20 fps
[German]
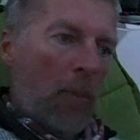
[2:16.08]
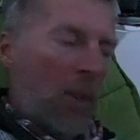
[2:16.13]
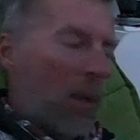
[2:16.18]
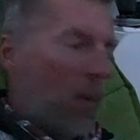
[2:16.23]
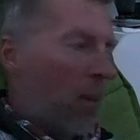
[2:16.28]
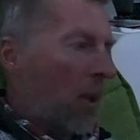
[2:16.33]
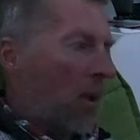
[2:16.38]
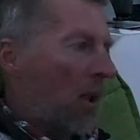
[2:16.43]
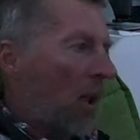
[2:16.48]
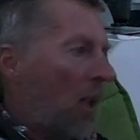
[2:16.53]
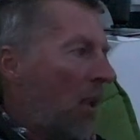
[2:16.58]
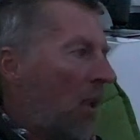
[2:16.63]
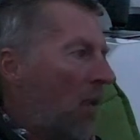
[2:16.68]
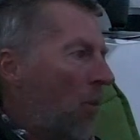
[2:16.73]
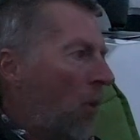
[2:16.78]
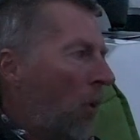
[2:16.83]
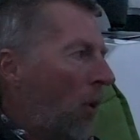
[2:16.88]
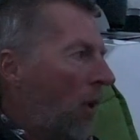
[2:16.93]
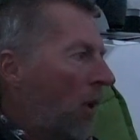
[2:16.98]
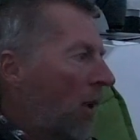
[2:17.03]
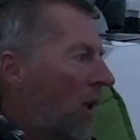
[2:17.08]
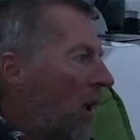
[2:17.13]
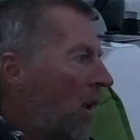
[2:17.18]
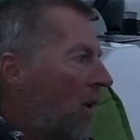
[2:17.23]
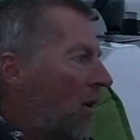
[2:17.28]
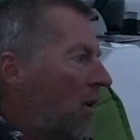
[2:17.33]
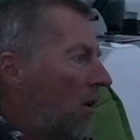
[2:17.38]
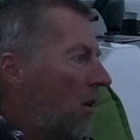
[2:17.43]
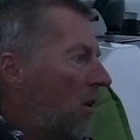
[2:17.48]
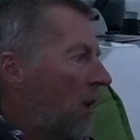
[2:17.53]
ich aber keine
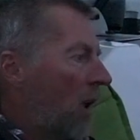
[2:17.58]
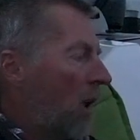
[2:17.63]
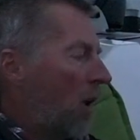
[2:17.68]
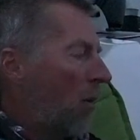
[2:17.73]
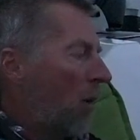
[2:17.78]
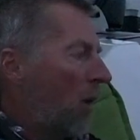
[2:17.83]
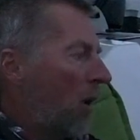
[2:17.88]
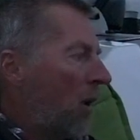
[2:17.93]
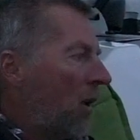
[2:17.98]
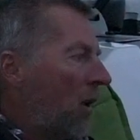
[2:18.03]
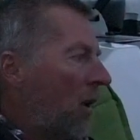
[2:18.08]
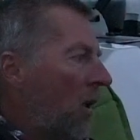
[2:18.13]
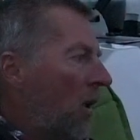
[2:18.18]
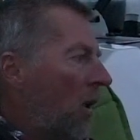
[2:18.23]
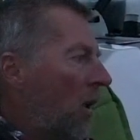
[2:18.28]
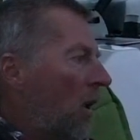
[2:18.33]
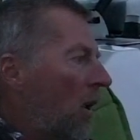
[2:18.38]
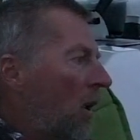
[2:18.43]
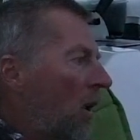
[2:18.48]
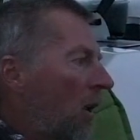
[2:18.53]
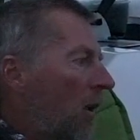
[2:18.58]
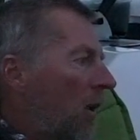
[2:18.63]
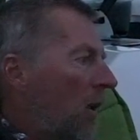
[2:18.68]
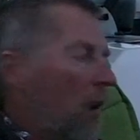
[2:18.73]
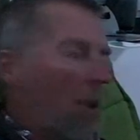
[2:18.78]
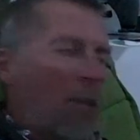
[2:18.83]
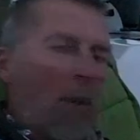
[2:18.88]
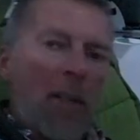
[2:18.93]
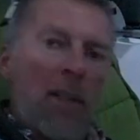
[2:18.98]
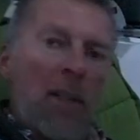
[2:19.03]
Möglichkeit, glaube ich.
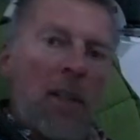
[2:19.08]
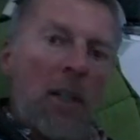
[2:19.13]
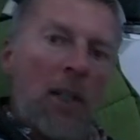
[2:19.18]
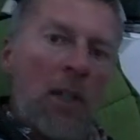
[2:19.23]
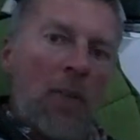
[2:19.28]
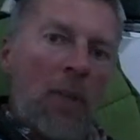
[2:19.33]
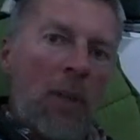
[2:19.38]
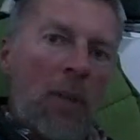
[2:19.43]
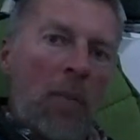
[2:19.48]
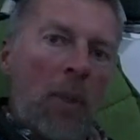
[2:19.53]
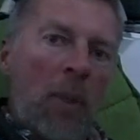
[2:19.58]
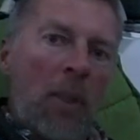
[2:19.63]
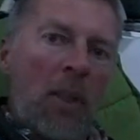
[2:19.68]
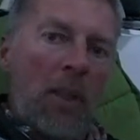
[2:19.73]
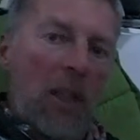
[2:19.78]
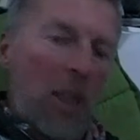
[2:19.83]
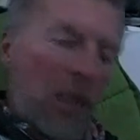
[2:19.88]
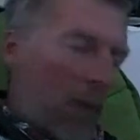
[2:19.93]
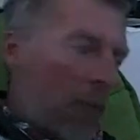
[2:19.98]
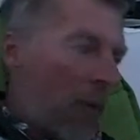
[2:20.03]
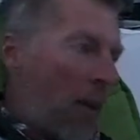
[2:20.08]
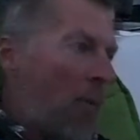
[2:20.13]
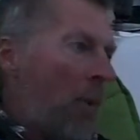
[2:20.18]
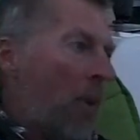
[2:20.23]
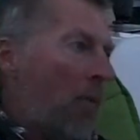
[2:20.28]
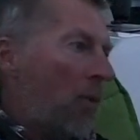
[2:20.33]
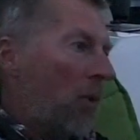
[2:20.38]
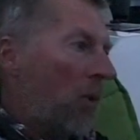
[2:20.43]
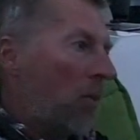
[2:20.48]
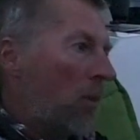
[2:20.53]
Weiß ich nicht wie, bin ich nicht der
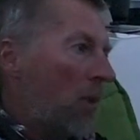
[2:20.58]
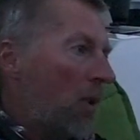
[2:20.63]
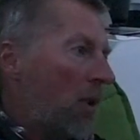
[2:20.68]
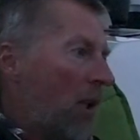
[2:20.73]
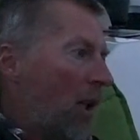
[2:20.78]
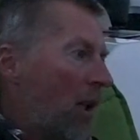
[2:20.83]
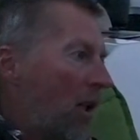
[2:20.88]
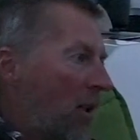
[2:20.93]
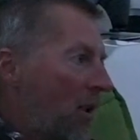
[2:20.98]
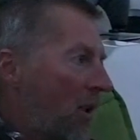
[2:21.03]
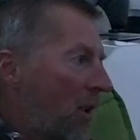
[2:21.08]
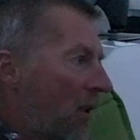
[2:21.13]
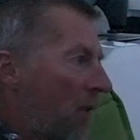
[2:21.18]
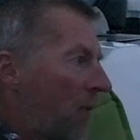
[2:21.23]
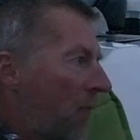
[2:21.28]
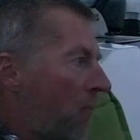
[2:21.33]
Fachmann für, muss ich ehrlich sagen.